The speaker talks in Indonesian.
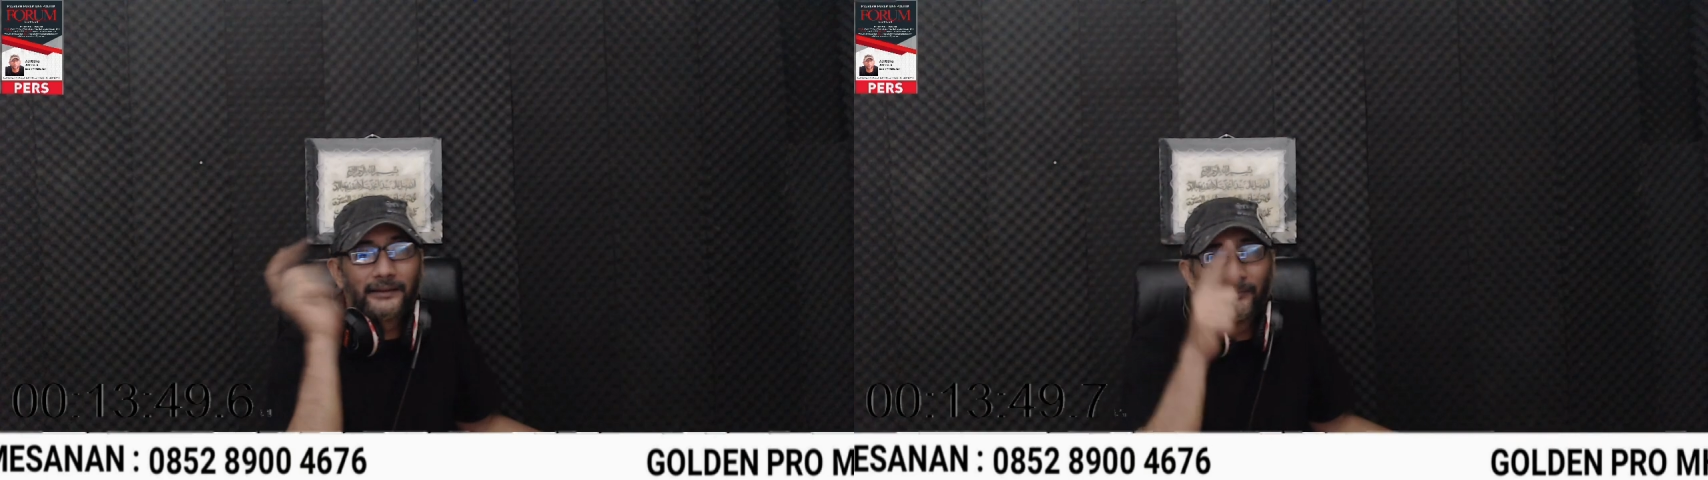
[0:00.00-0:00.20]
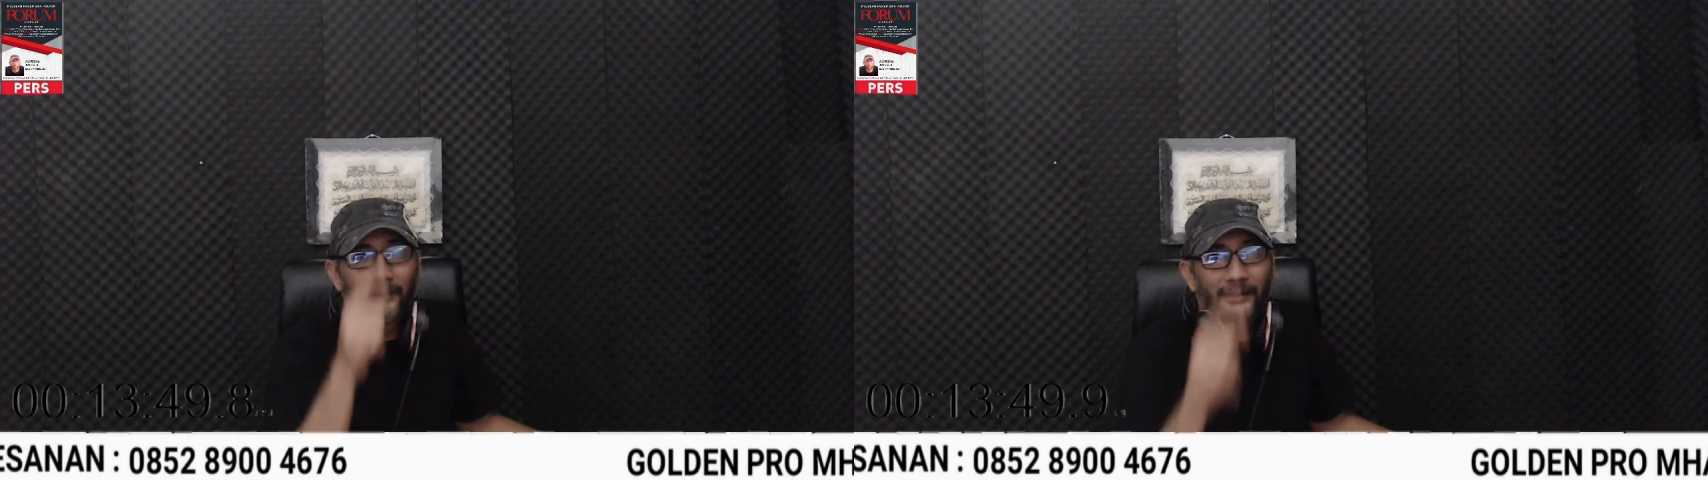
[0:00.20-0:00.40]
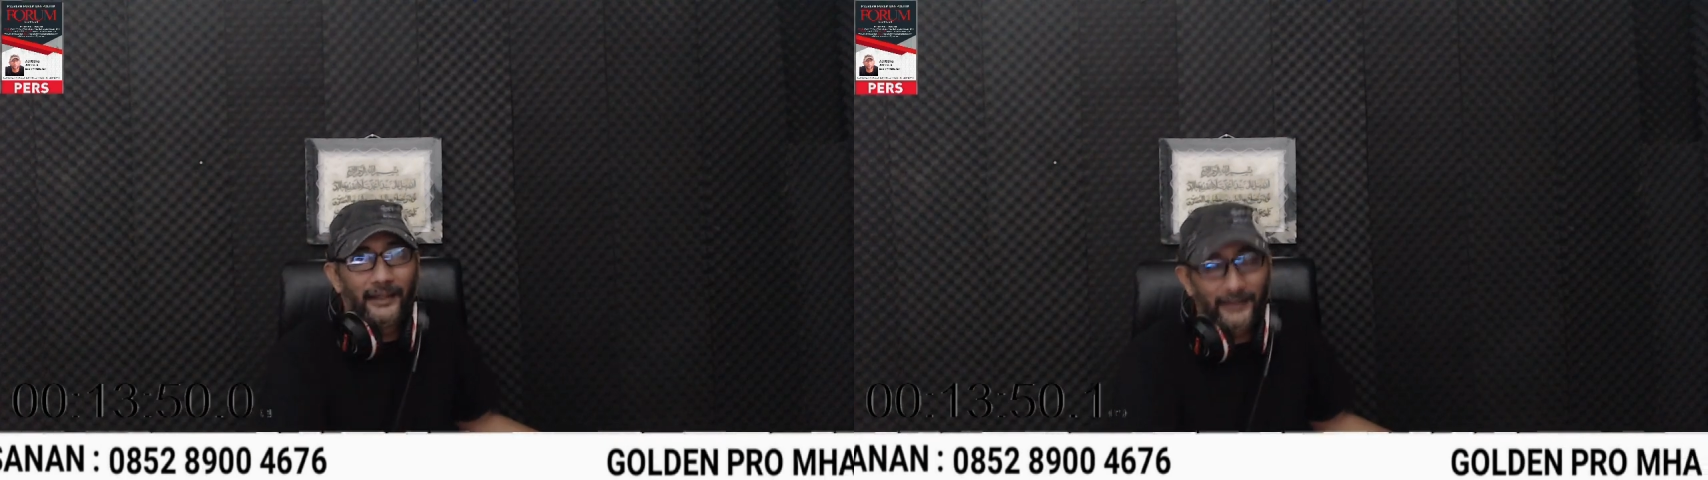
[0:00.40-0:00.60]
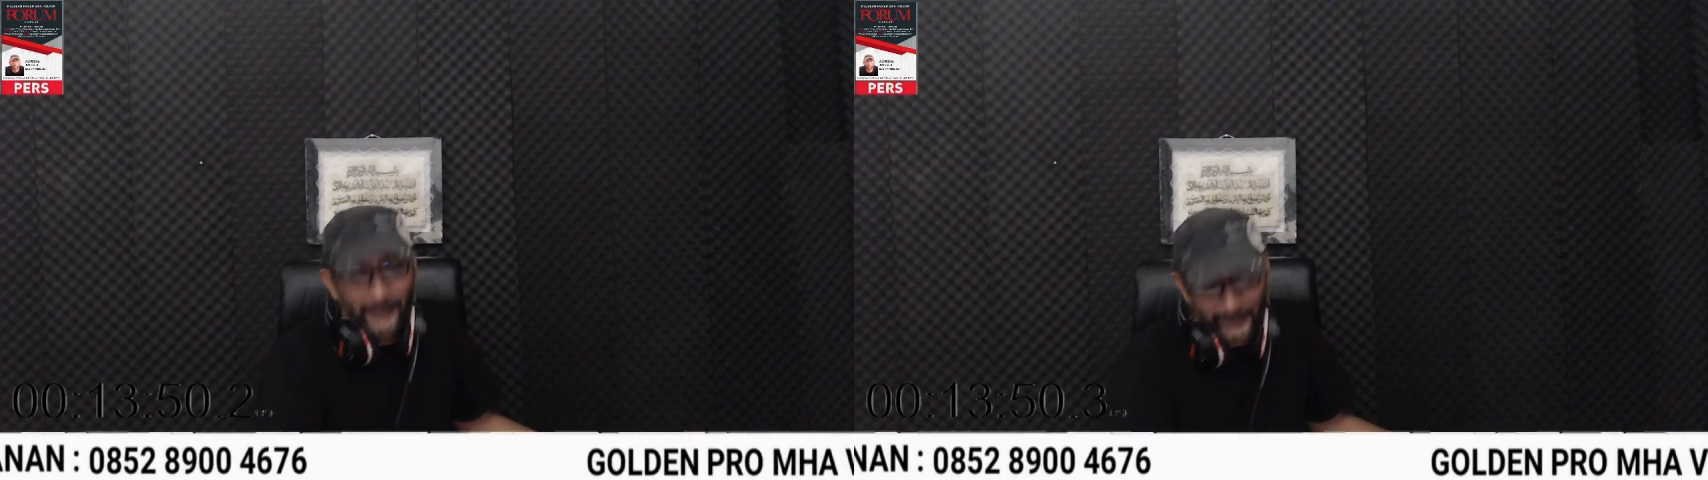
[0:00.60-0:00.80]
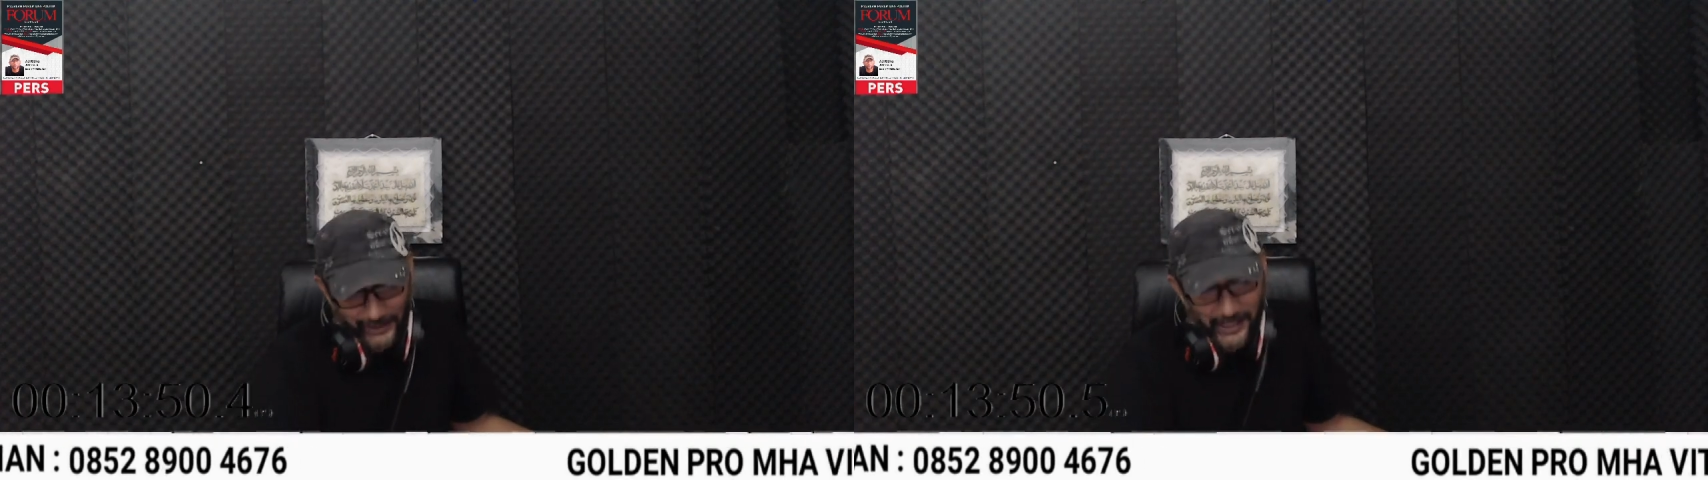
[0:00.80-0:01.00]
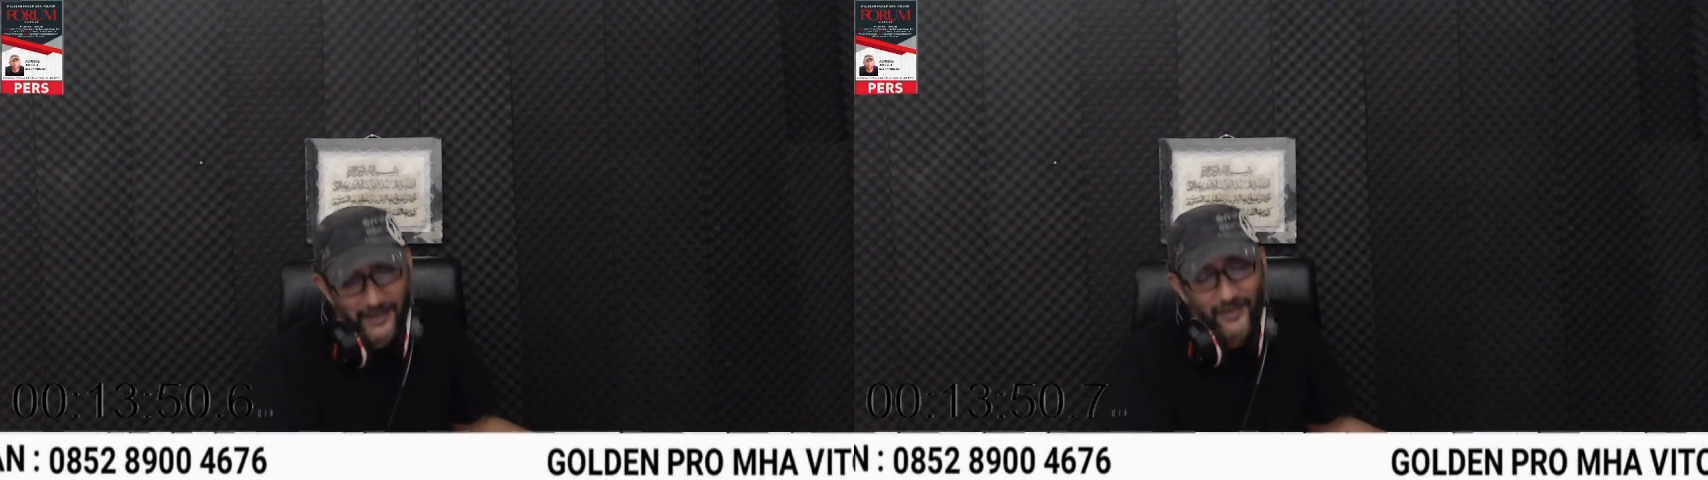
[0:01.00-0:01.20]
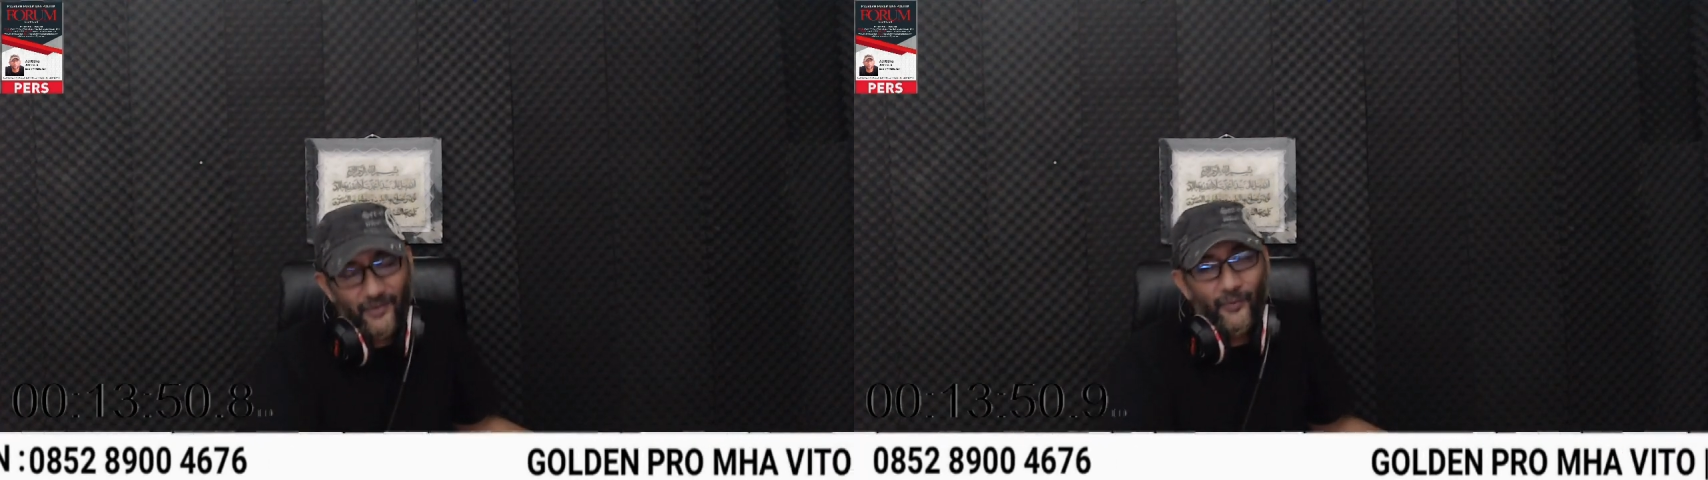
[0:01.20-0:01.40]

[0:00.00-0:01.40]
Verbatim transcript: seperti yang tadi